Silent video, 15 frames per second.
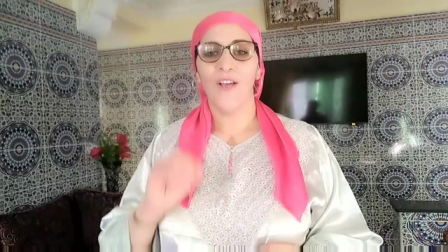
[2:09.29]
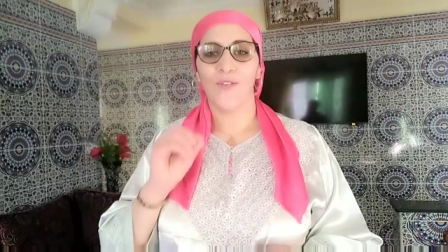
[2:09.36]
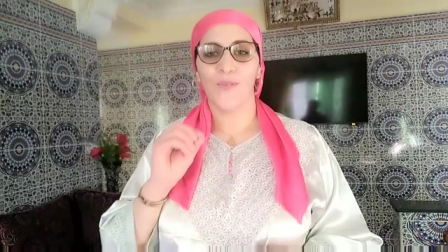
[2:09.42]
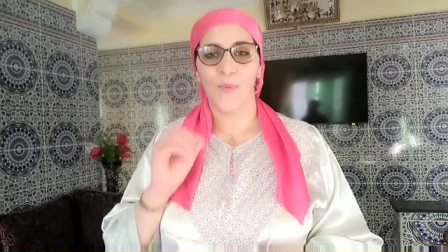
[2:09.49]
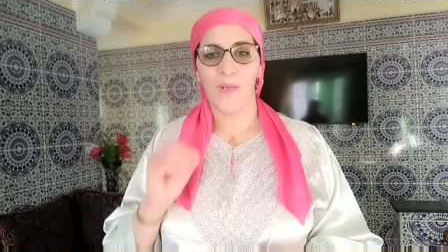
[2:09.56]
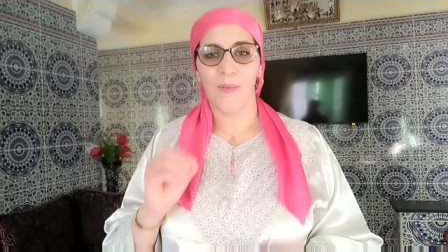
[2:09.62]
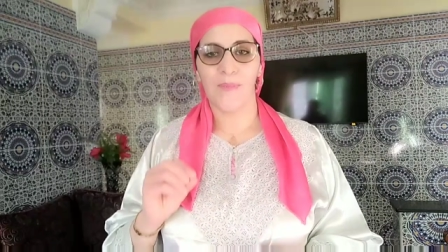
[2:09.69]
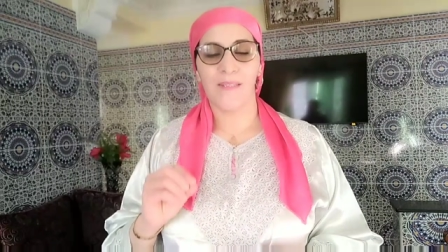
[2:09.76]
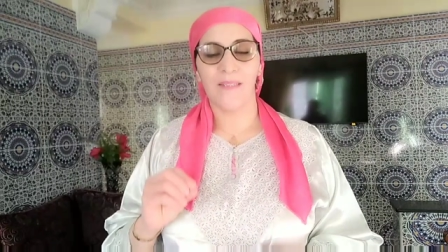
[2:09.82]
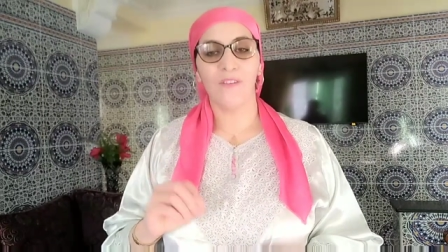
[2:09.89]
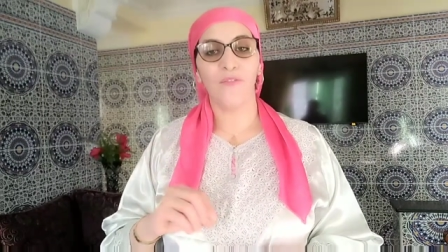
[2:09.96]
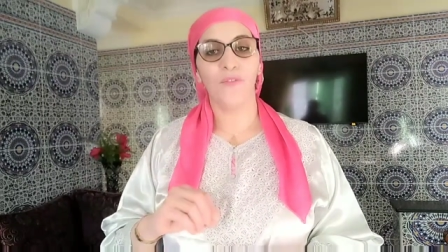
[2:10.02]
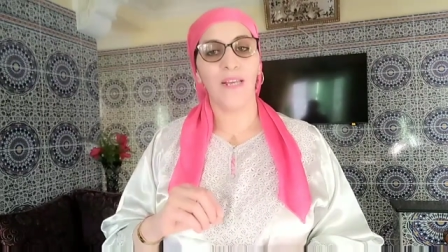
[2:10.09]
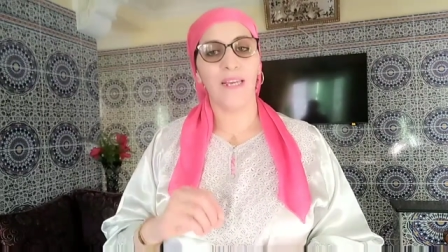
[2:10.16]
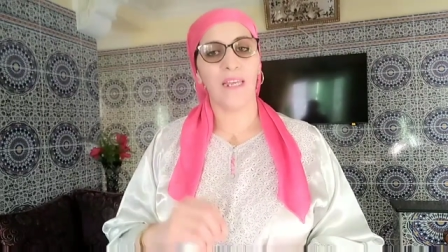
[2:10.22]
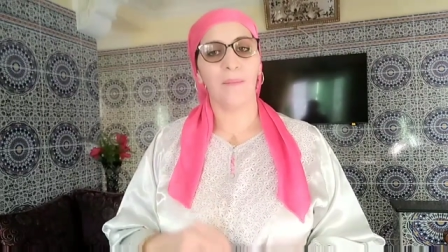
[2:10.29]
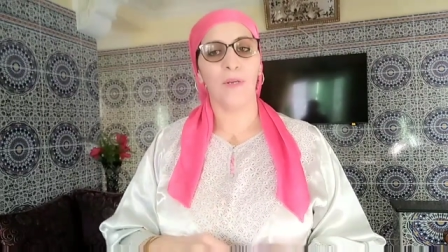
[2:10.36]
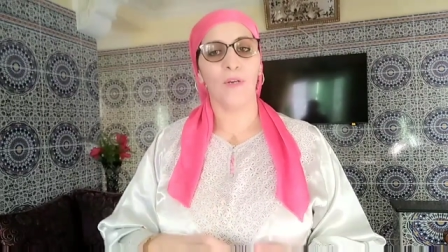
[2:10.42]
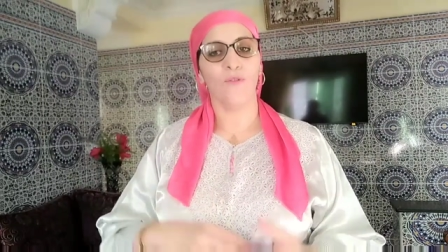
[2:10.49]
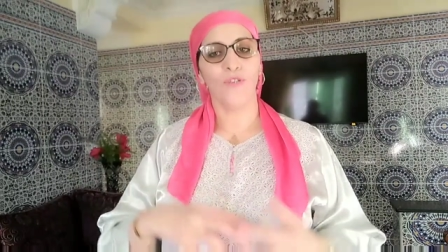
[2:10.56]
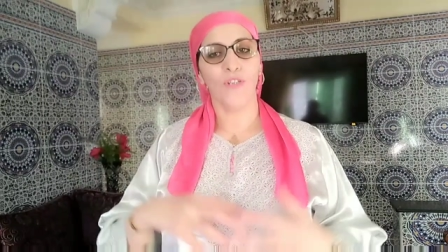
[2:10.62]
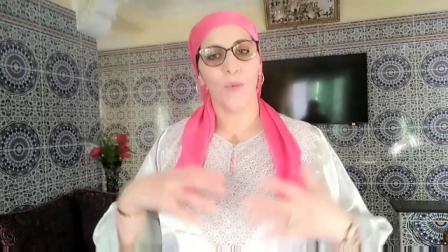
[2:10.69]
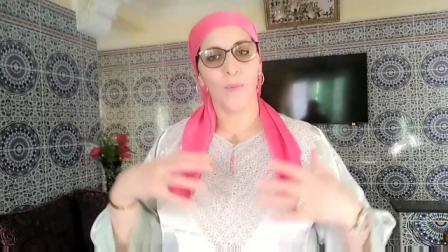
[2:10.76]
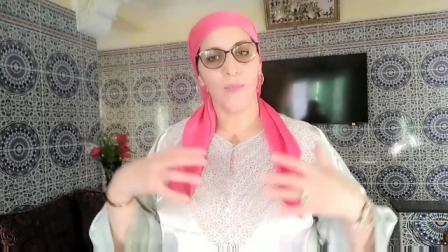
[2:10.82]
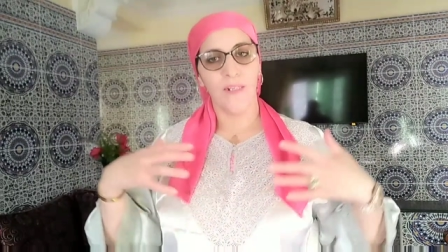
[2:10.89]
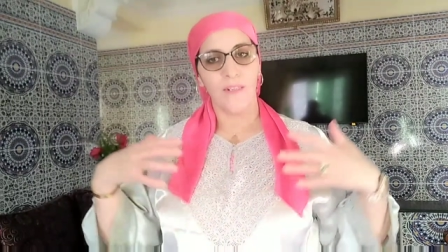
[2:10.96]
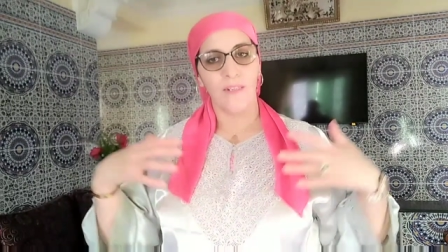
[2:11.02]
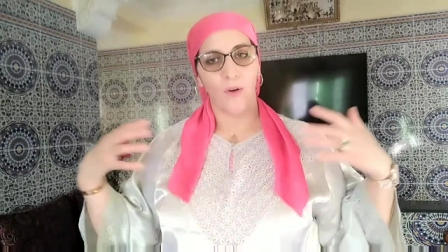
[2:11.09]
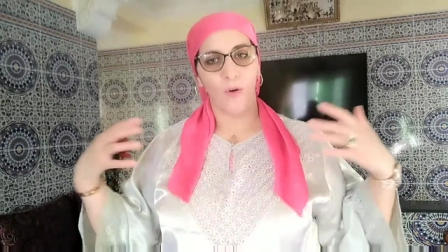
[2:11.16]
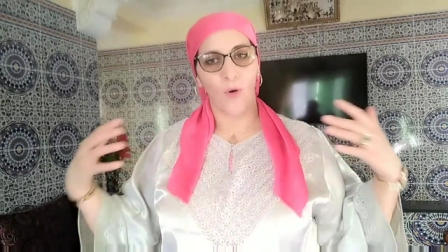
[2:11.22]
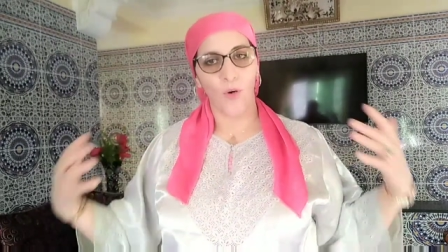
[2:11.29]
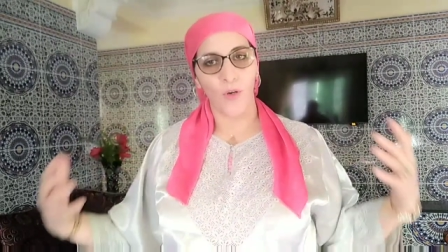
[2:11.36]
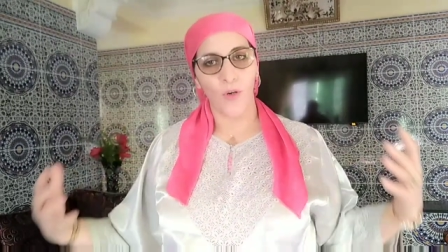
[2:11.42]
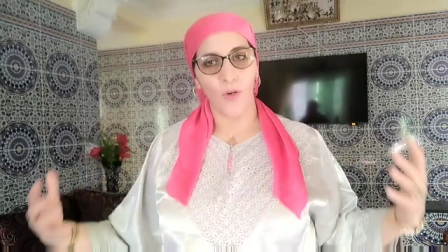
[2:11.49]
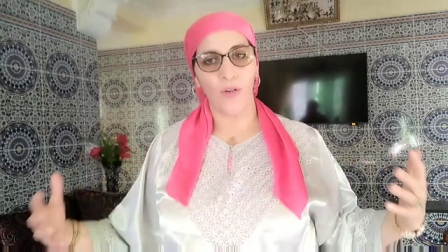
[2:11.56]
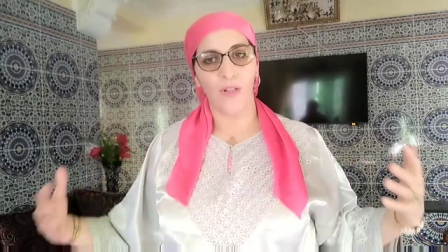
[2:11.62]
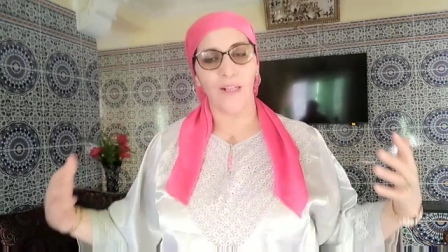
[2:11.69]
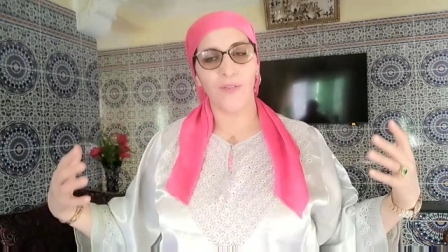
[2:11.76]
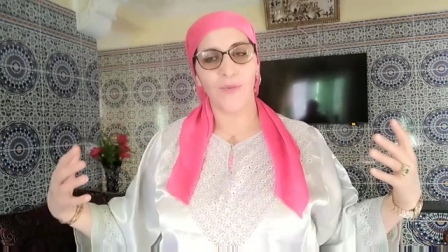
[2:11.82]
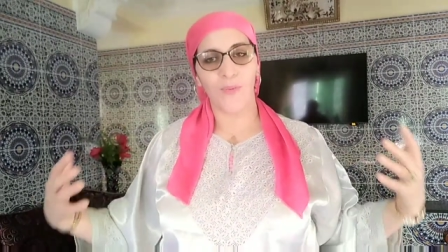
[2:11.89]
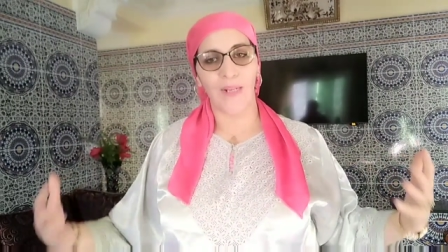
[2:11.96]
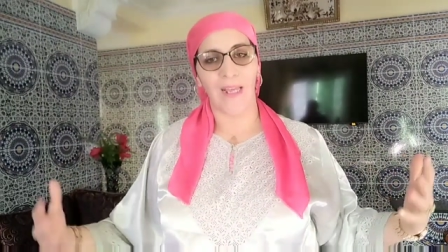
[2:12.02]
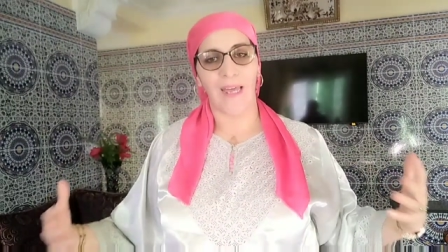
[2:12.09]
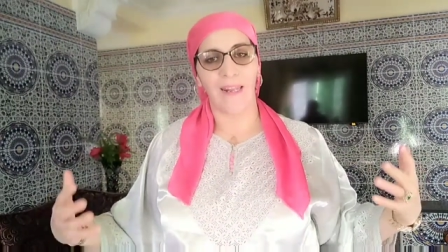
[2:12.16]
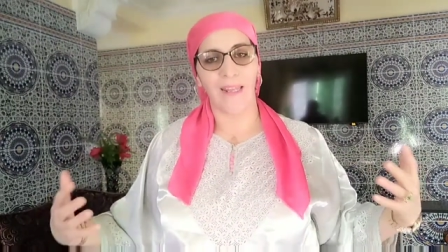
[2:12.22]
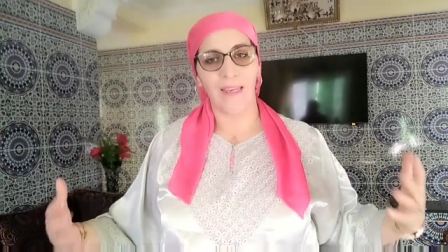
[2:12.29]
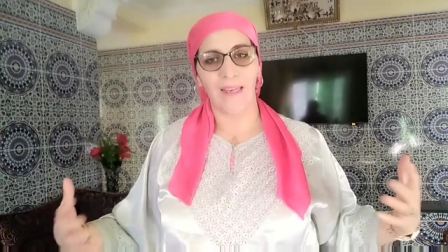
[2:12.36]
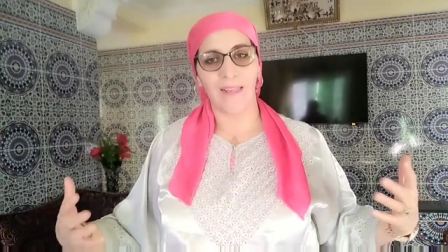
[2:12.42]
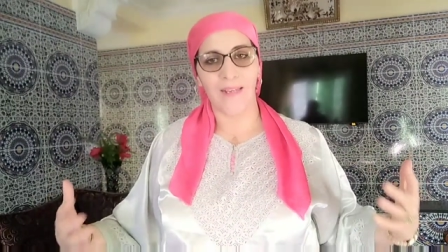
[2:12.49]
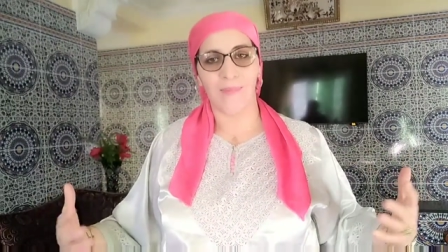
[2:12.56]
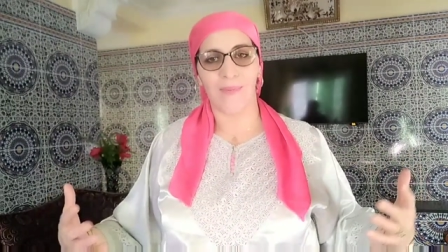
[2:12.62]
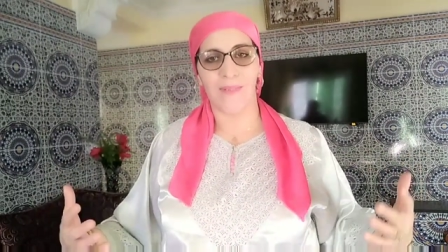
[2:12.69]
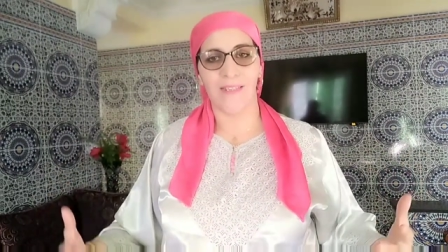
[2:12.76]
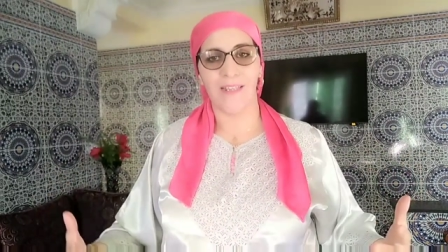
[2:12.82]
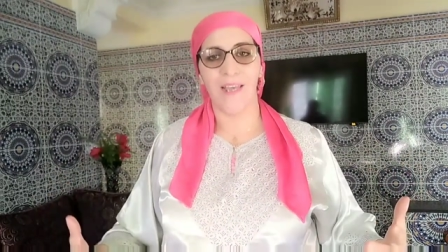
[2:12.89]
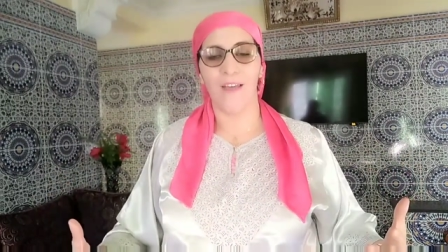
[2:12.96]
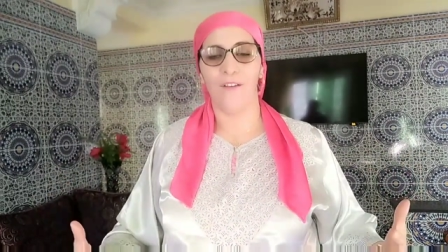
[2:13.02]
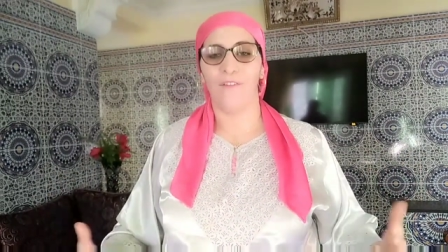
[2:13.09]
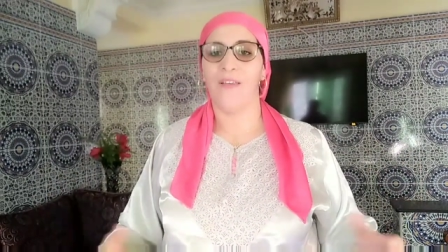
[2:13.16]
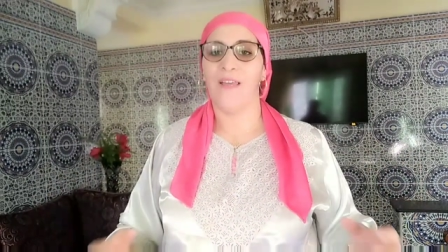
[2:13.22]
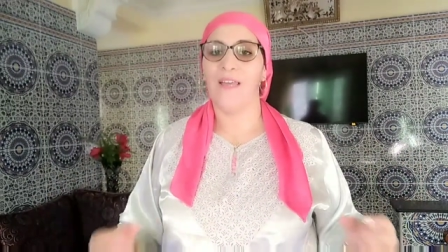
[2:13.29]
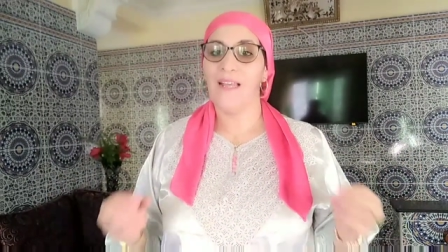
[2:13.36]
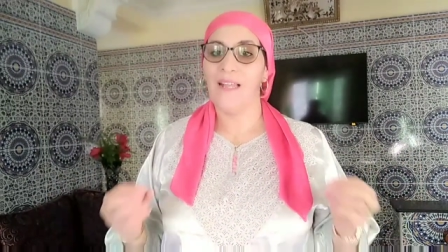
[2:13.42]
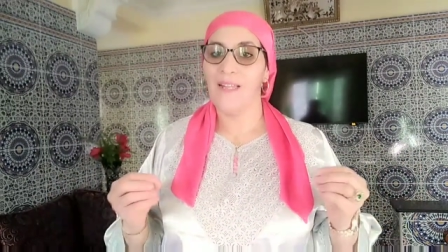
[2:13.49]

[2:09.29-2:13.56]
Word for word: زوين بزاف ولكن ما يكونش عاوتاني داك الغلد اللي تكوني غليظه بزاف